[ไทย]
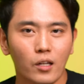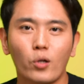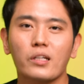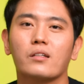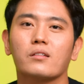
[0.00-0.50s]
ลด
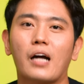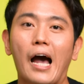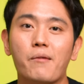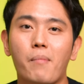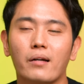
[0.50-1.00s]
ไข
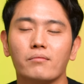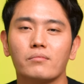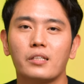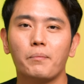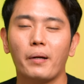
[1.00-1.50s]
มัน
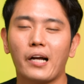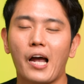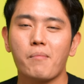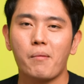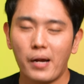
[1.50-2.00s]
ที่เป็นไข
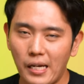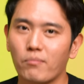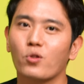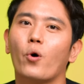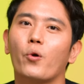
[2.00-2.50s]
มันไม่อิ่ม
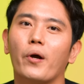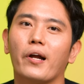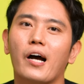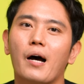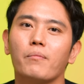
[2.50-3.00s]
ตัวด้วยนะ
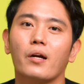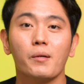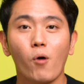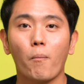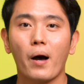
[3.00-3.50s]
ครับอย่างที่
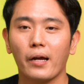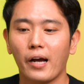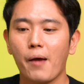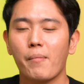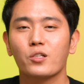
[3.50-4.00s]
บอกไปไข
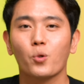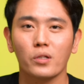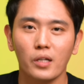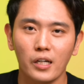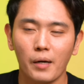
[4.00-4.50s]
มันส่วน
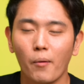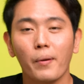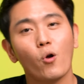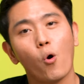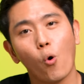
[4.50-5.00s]
เกินทำให้เราเป็น
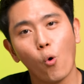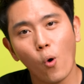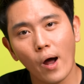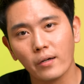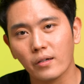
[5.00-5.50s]
โรคอ้ว
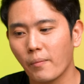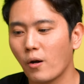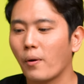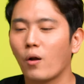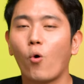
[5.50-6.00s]
น ทำให้เรา
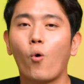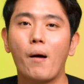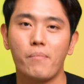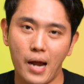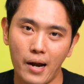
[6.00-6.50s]
เป็นโรคความ
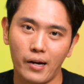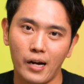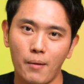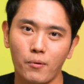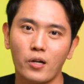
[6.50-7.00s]
ดันนะครั
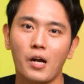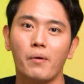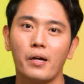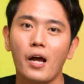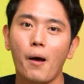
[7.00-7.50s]
บก็ทำให้
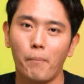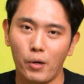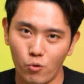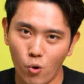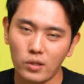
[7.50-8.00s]
เป็น
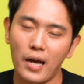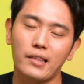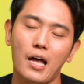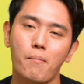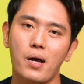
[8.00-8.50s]
โรคไต
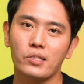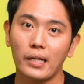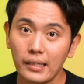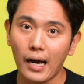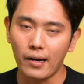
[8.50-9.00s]
ตามมาเช่นกัน